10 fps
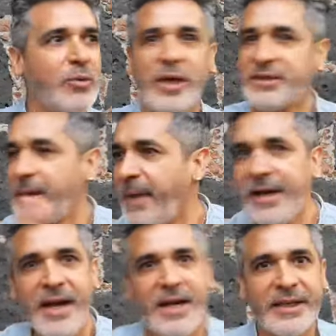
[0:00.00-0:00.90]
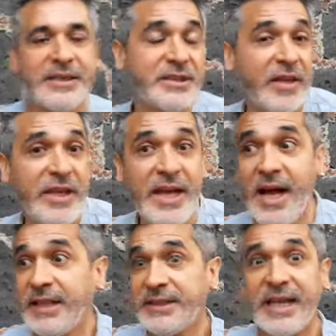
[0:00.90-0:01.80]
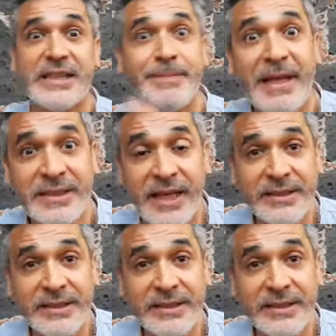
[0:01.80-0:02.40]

una semana, 15 días, 6 meses,